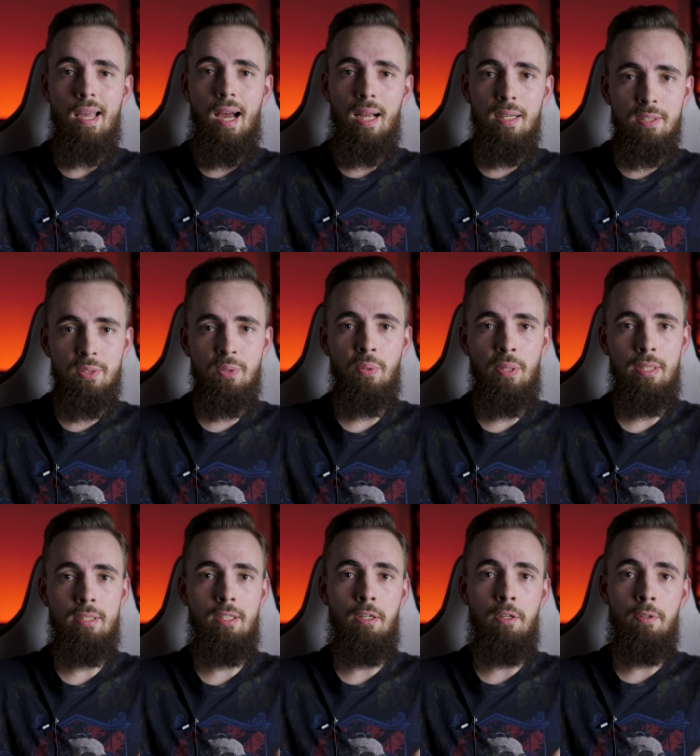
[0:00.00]
ale z
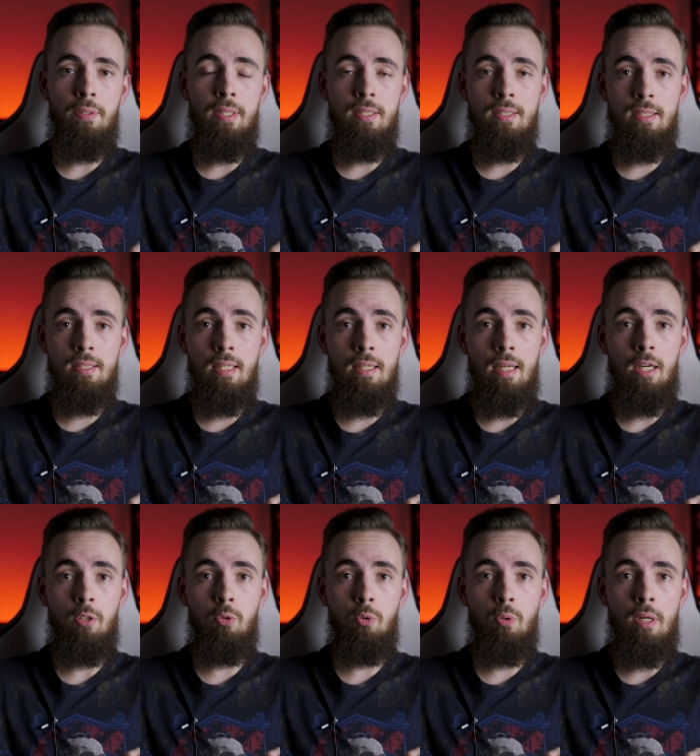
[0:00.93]
drugiej strony jest
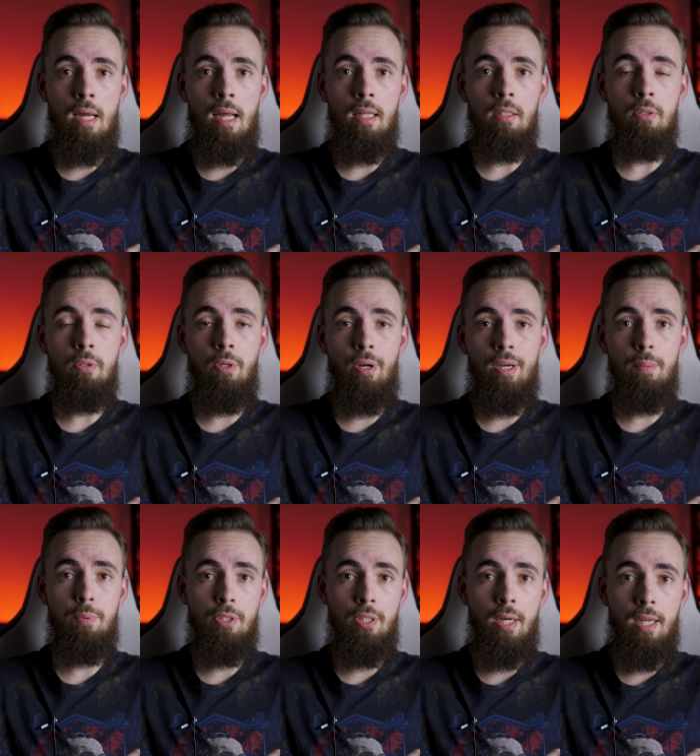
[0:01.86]
cena, która
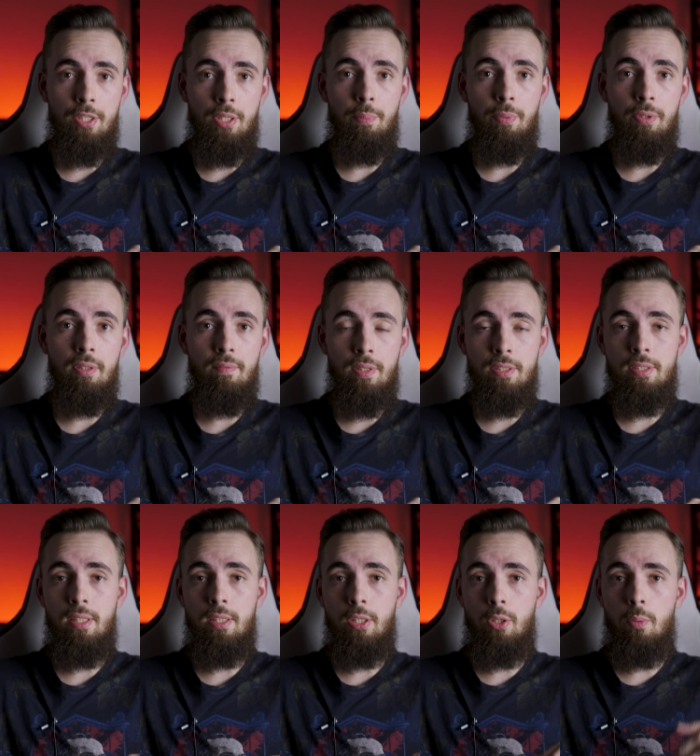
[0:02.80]
trochę przeraża, ponieważ
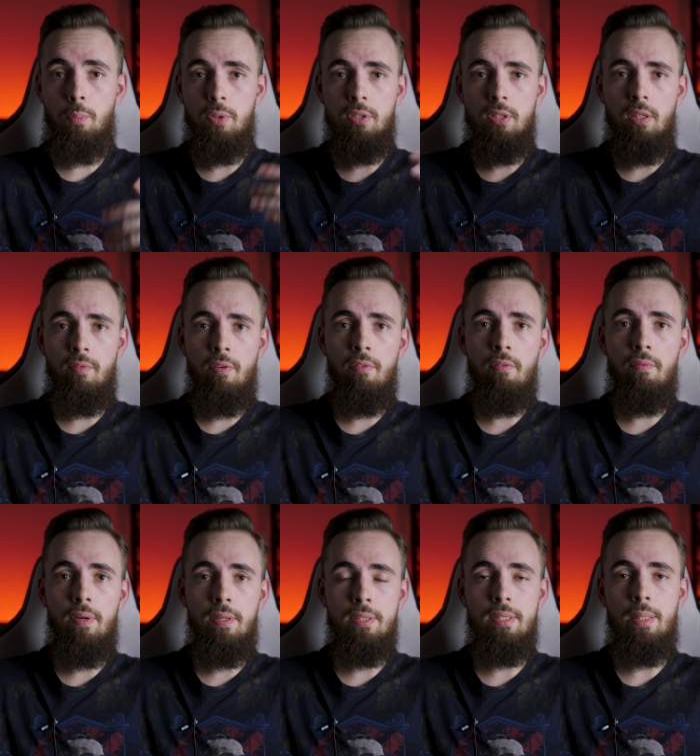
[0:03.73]
za taką podstawową
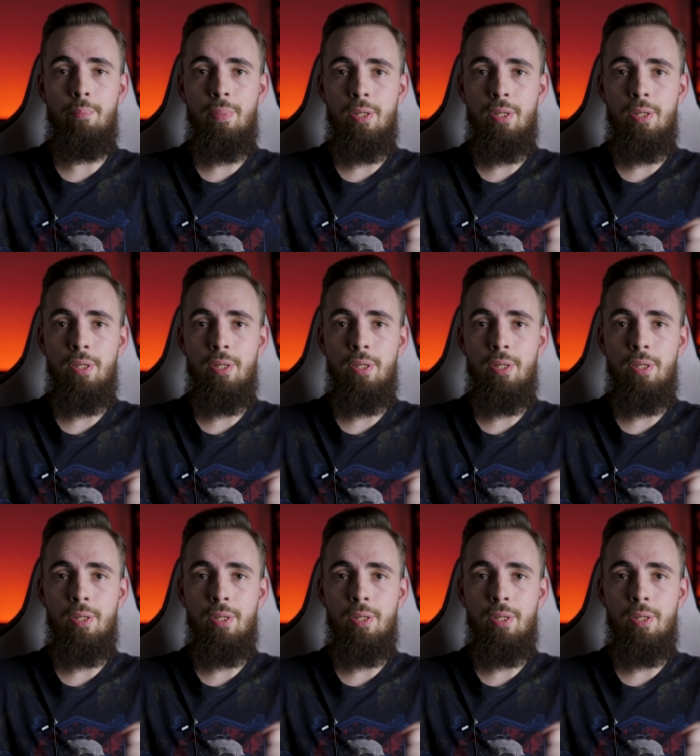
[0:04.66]
wersję